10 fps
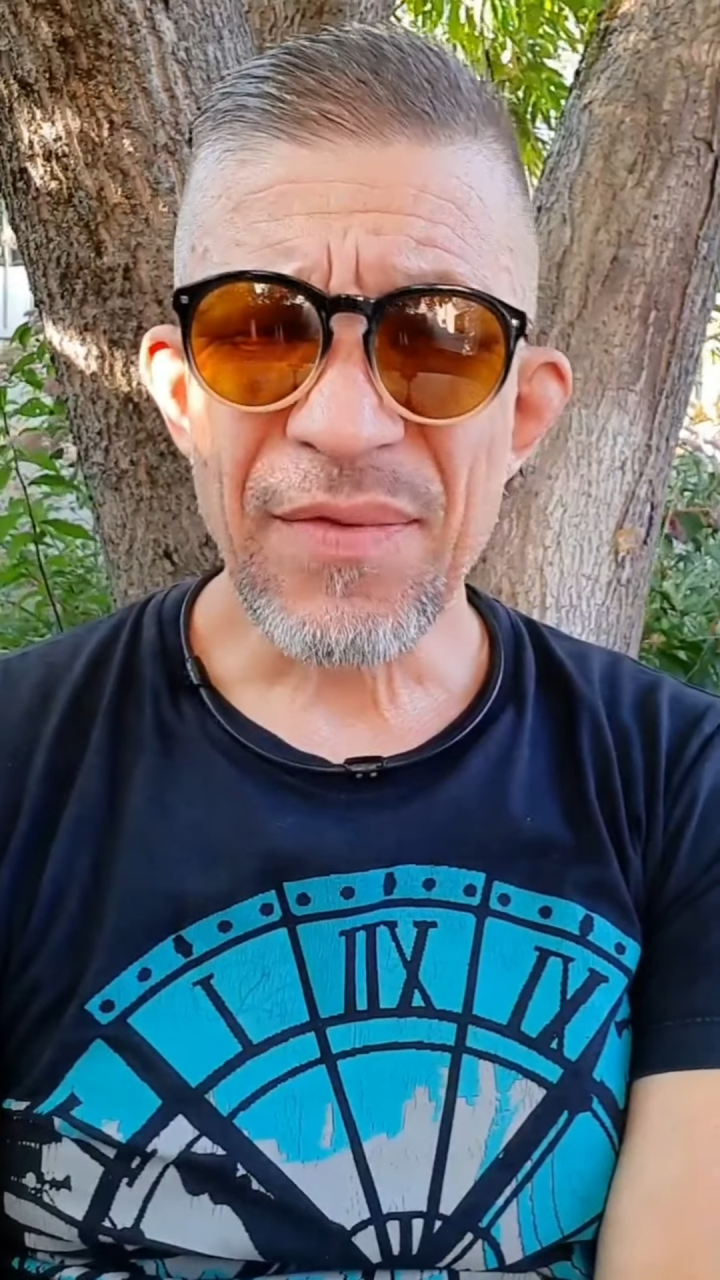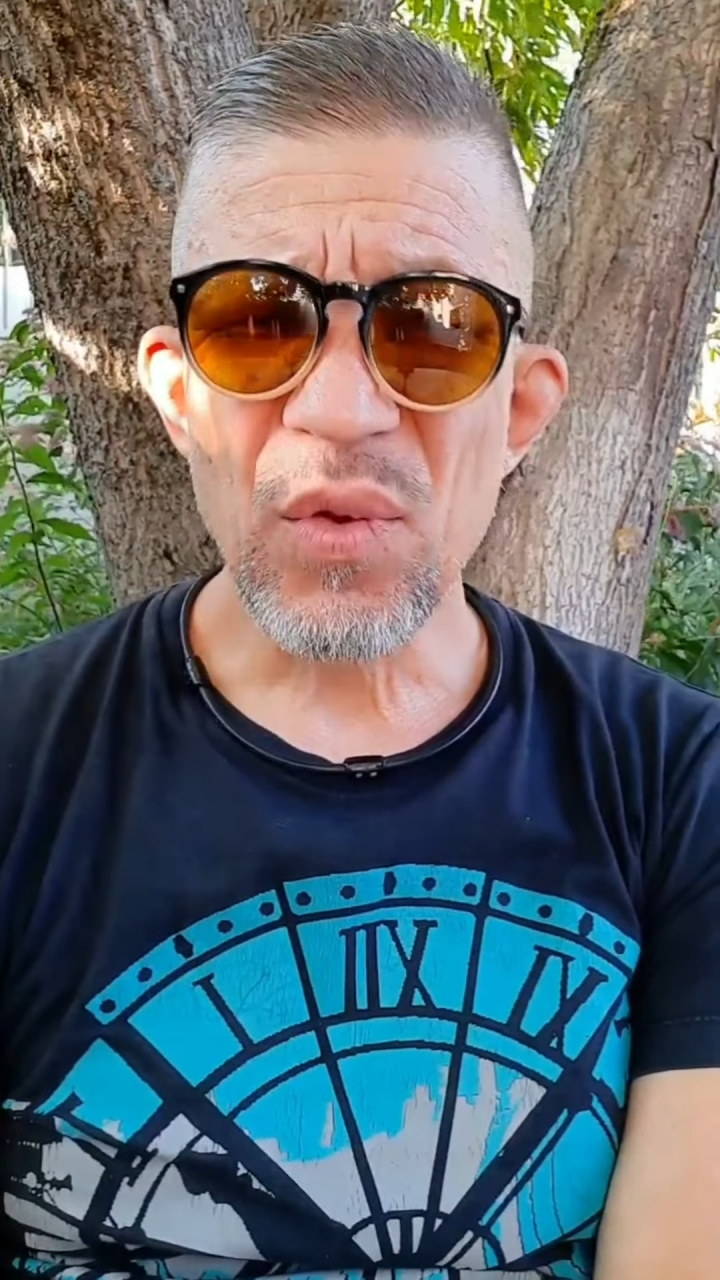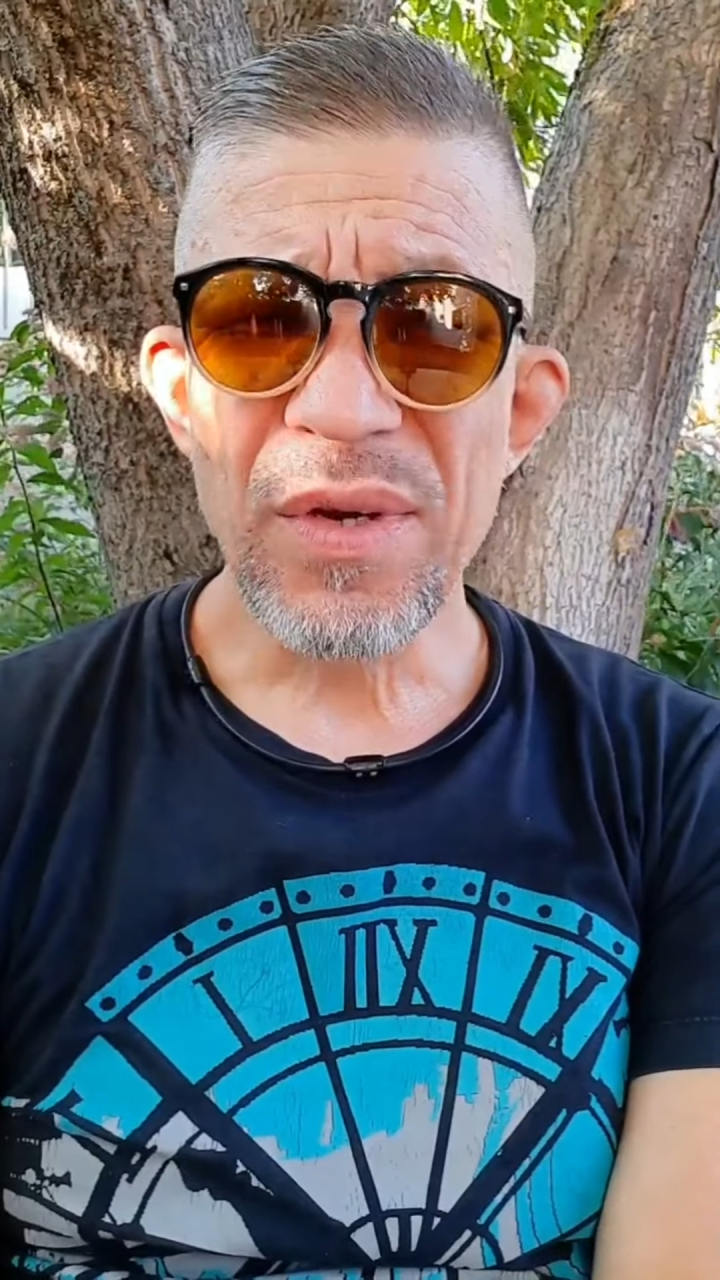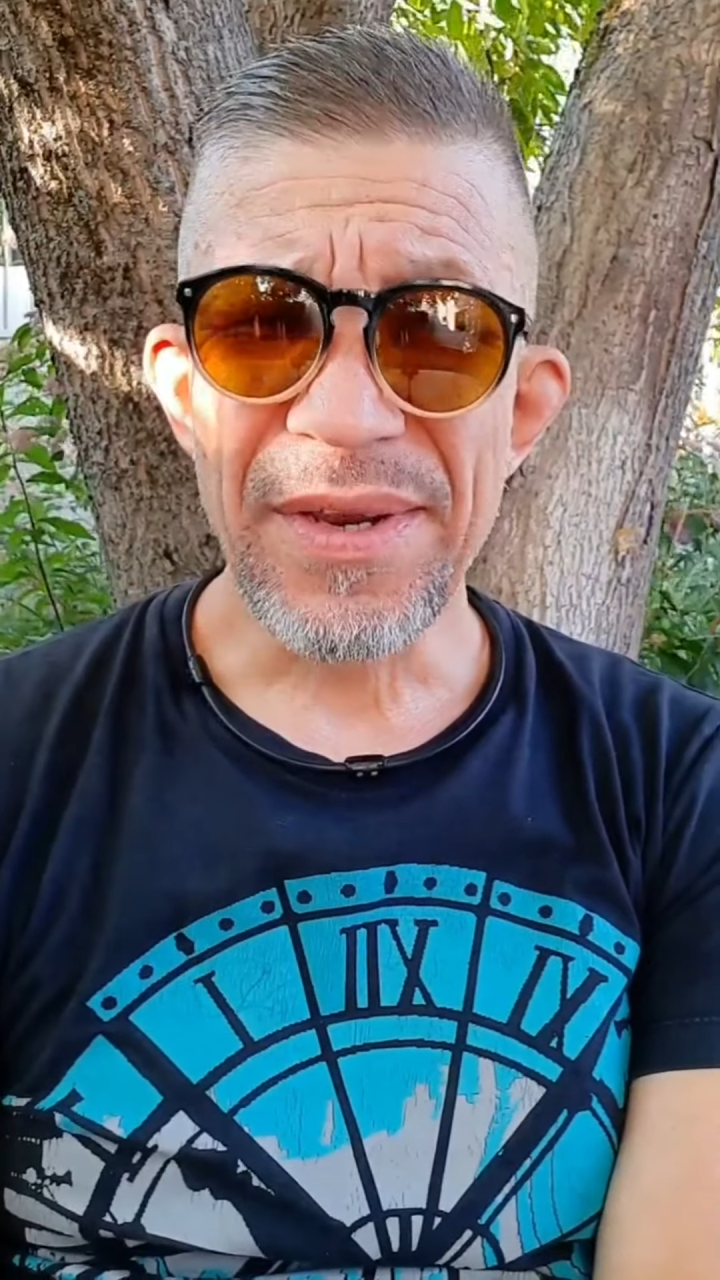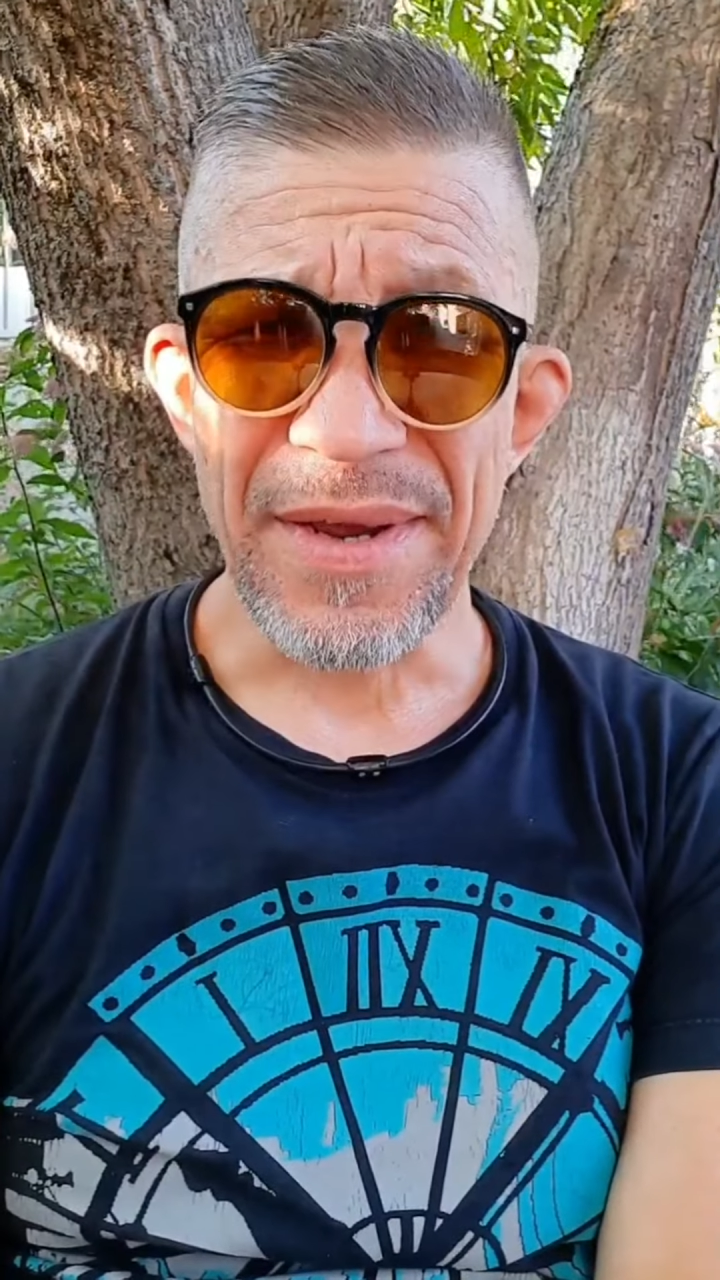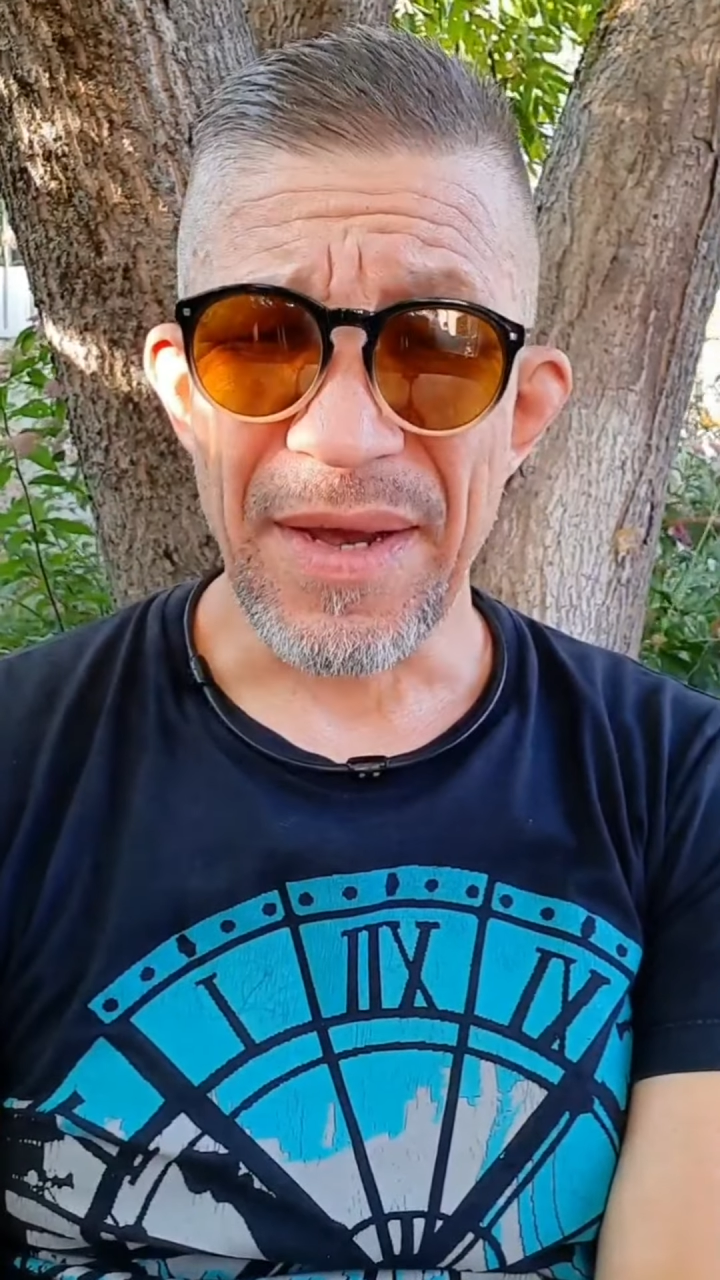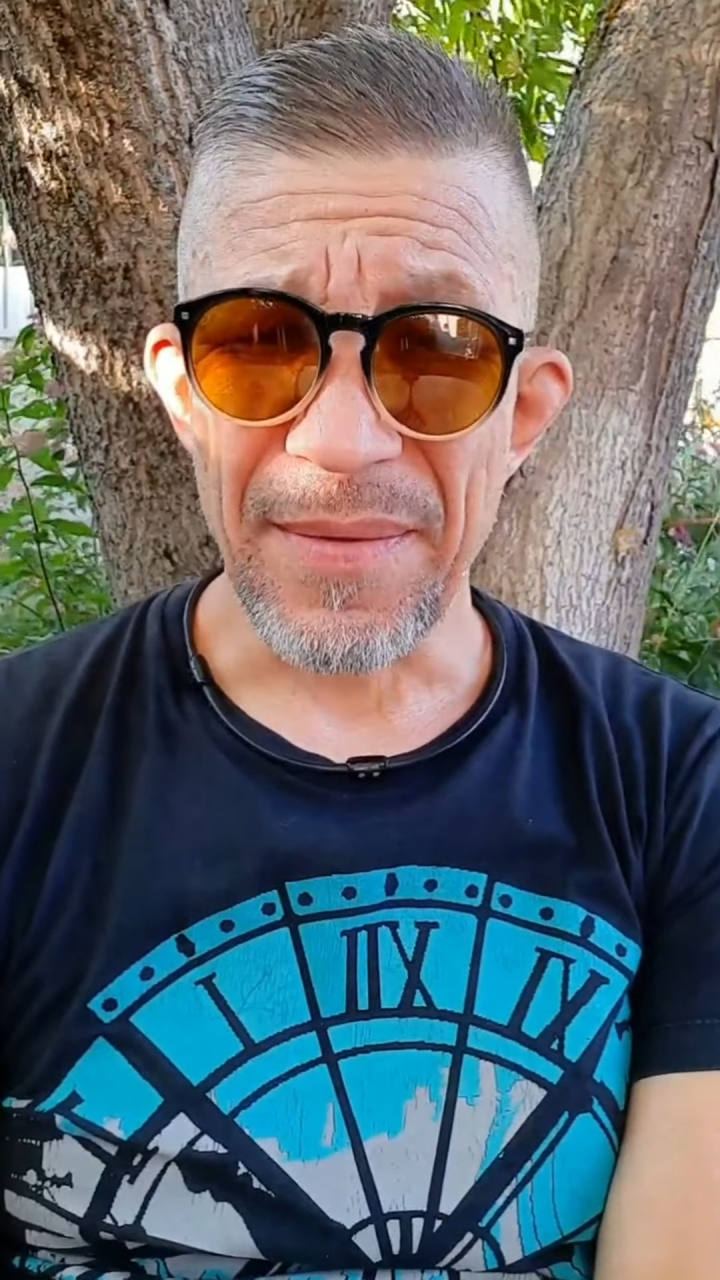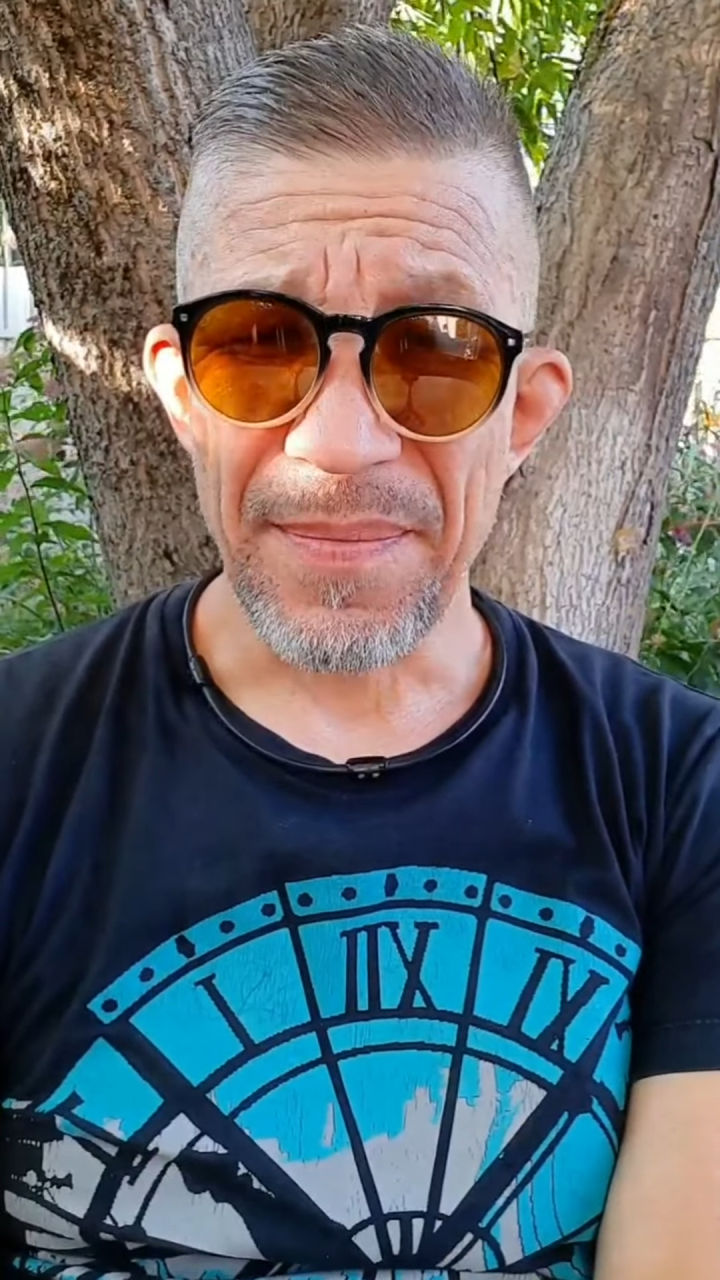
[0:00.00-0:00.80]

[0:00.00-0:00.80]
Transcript: все лирика.